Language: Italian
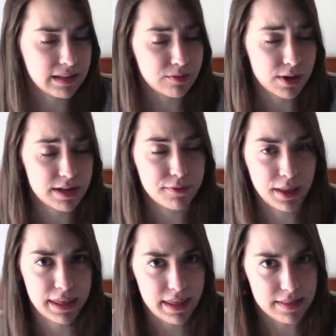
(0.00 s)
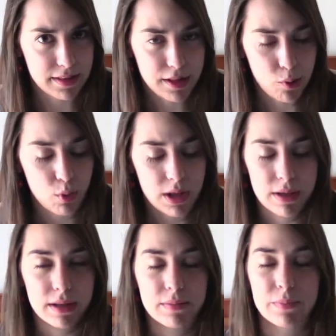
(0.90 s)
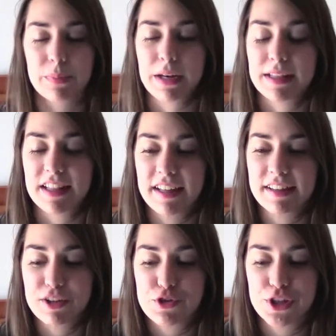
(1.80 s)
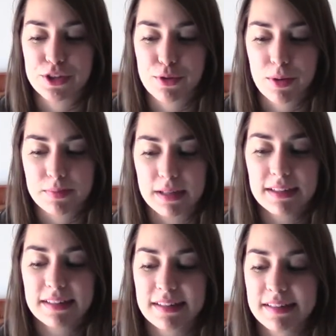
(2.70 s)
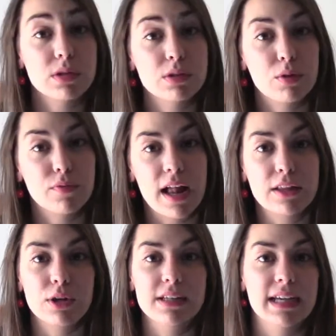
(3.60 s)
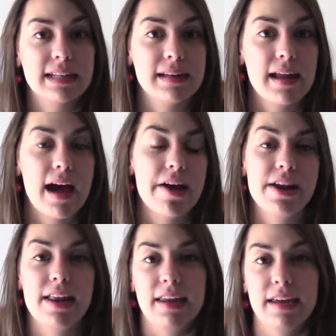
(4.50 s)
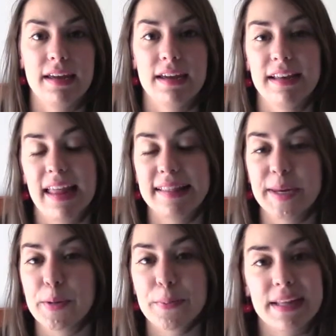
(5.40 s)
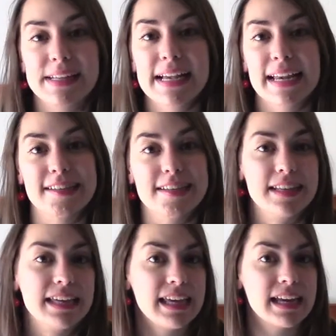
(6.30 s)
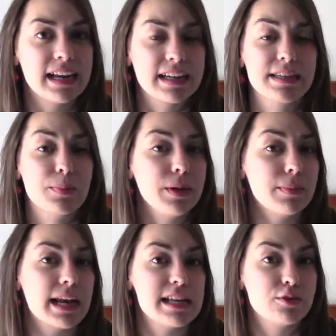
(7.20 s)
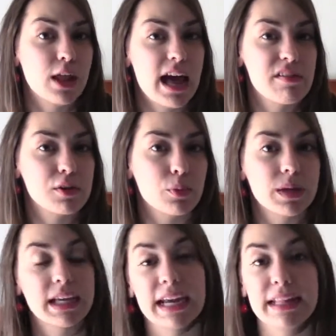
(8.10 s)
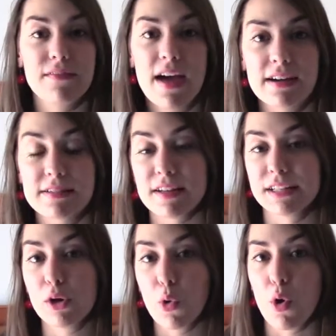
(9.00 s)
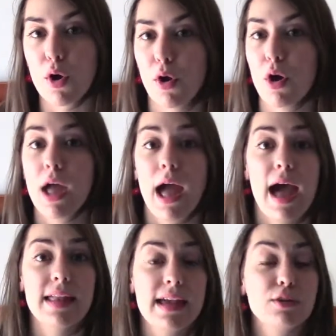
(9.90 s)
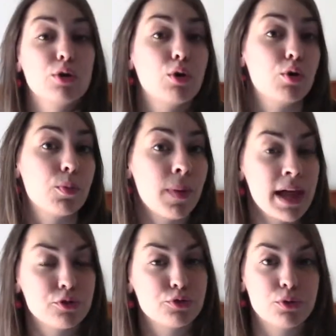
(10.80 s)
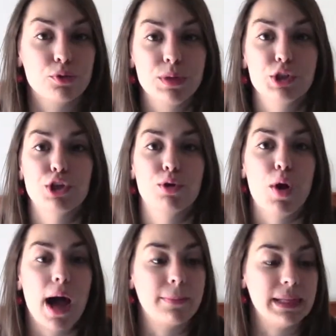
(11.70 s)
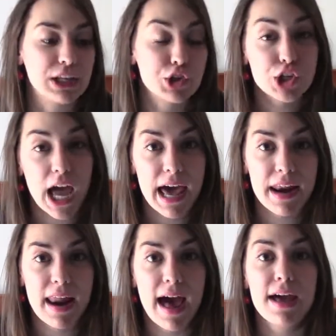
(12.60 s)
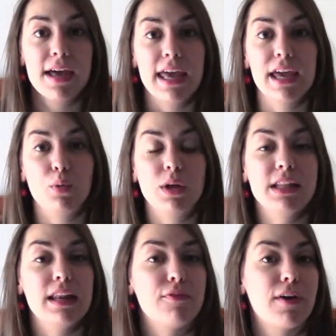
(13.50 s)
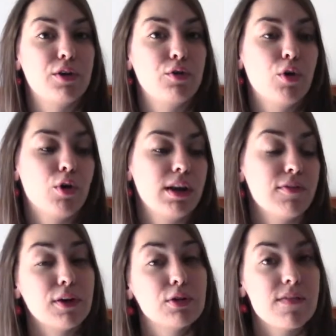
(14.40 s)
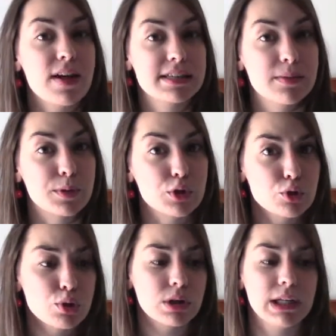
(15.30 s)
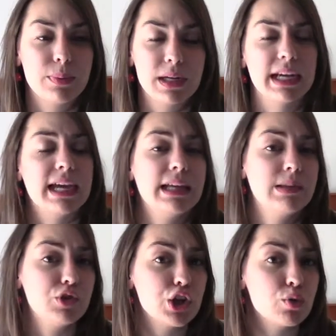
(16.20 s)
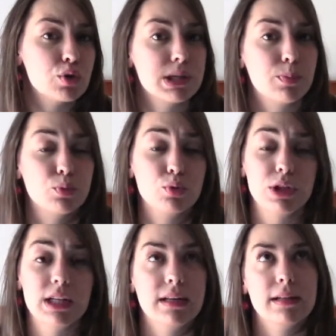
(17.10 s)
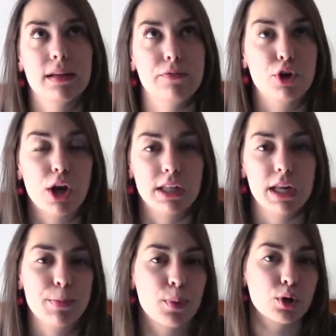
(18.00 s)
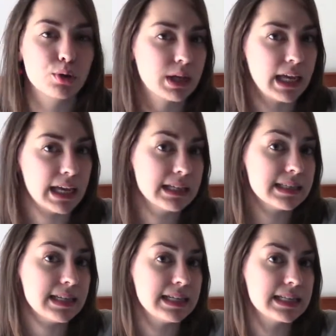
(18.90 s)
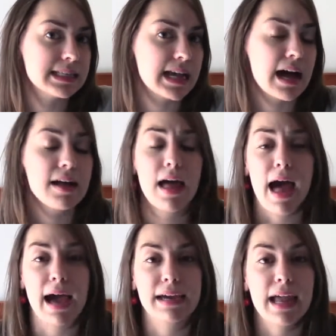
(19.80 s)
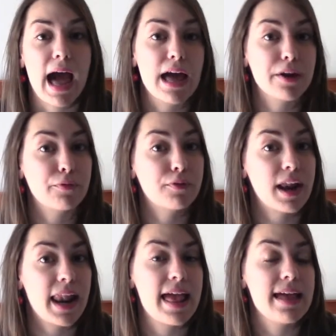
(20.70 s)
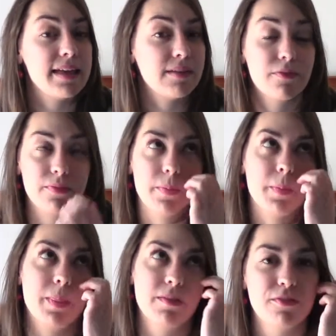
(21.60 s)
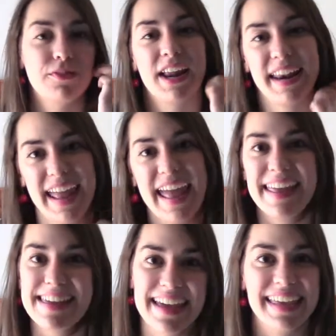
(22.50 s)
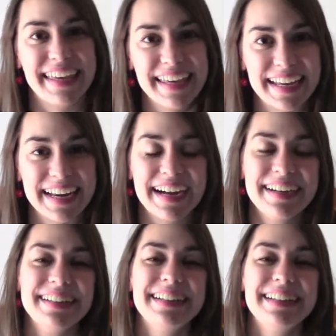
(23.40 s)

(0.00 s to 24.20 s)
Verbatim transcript: non gliene freghi niente di lui per intenderci insomma questo non fa altro che scatenare le, le, altre compagne di classe di Kira, che se prima la isolavano perché era diversa da loro, adesso ancora peggio, incominciano a minacciarla e quindi le fanno, le fanno diverse pressioni perché gelose appunto del, rapporto che si inizia a creare fra lei, fra lei e Kira.